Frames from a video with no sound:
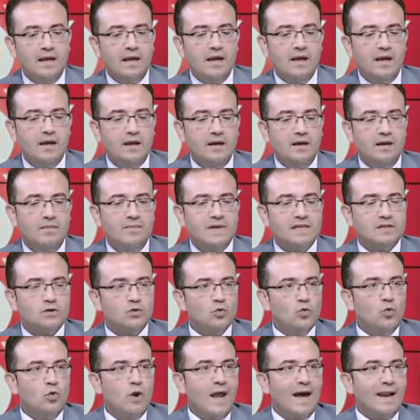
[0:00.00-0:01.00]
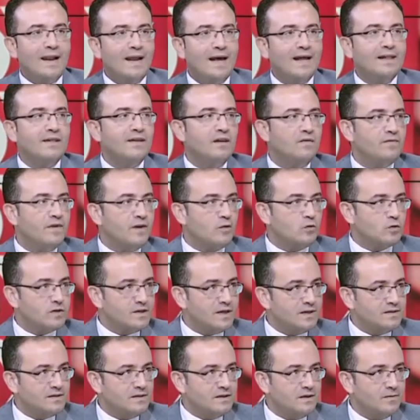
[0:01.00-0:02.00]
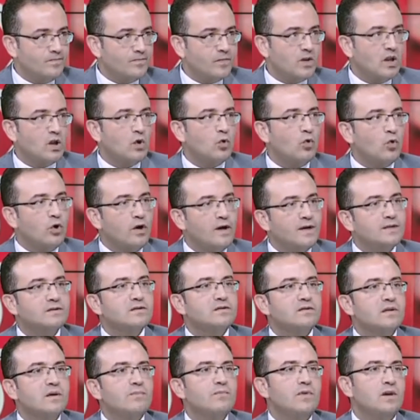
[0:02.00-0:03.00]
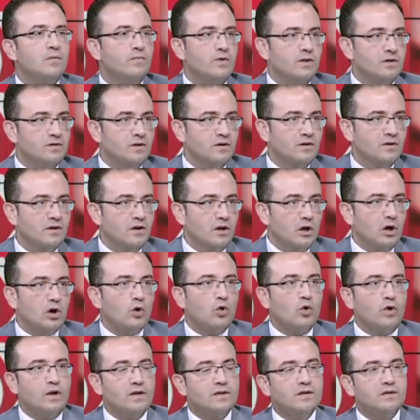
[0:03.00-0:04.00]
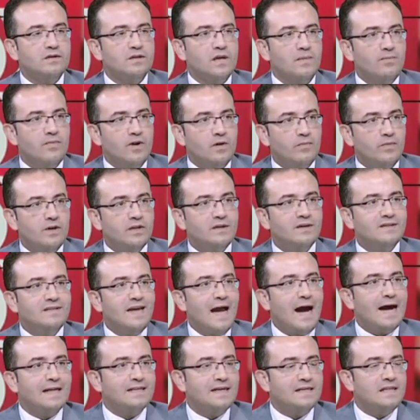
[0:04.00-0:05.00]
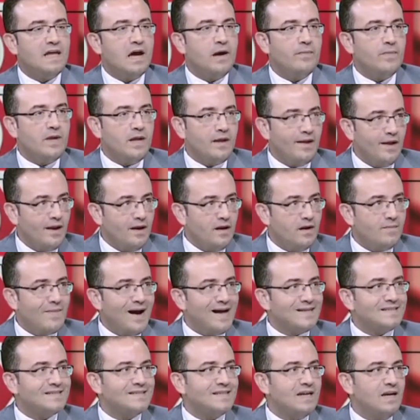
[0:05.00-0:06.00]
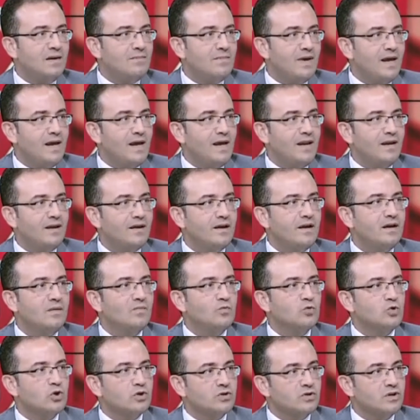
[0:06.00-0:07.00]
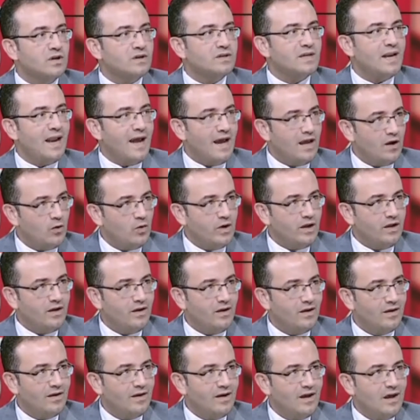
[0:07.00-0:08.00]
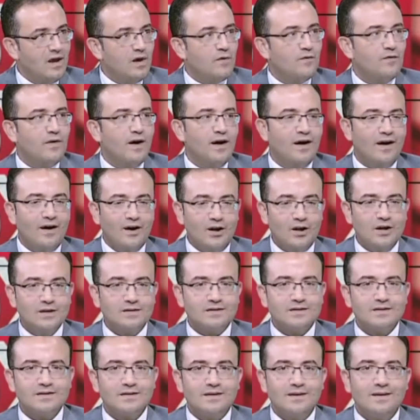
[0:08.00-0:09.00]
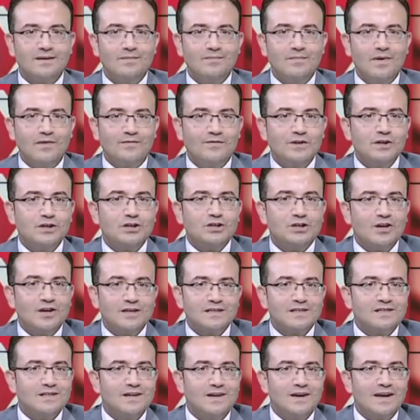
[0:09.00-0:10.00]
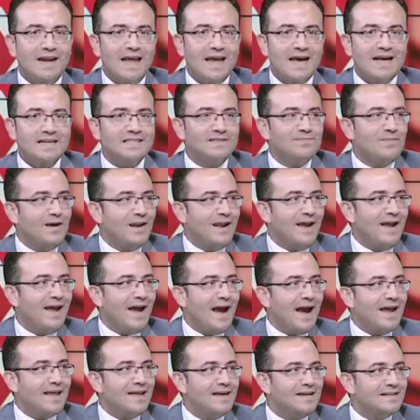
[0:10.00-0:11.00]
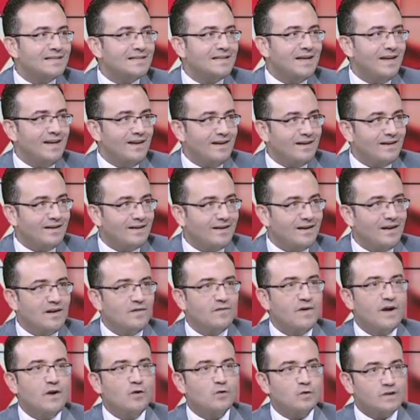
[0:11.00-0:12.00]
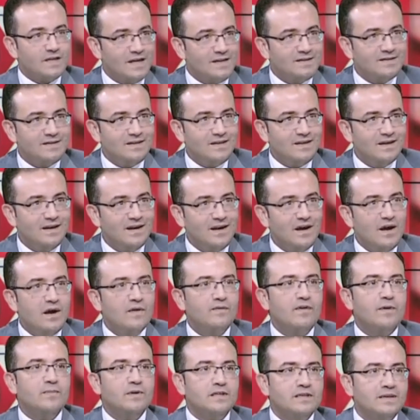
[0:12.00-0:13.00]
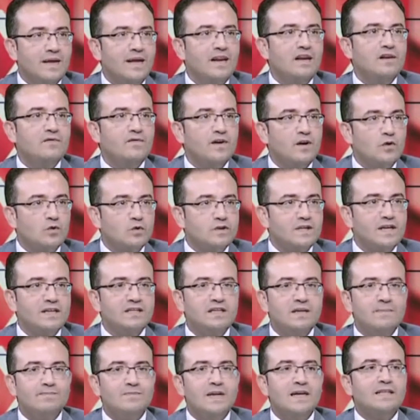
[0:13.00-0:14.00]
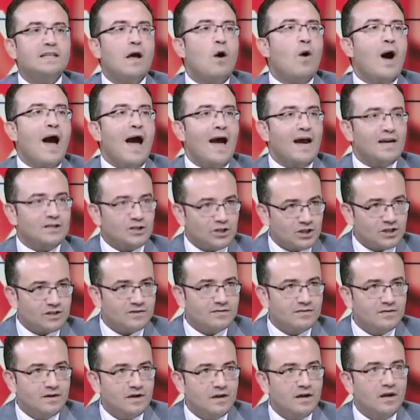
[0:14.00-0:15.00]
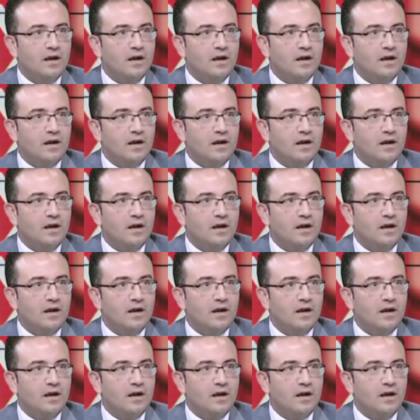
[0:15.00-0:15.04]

ايه المسؤول عن قتل الفيروسات دي كريات الدم البيضاء كريات الدم البيضاء دي عددها بيقل مع استعمال المضادات الحيويه فخلاص مفيش اصلا جهاز مناعي هيقتل الفيروسات دي فبالتالي الفيروسات دي بتتوحش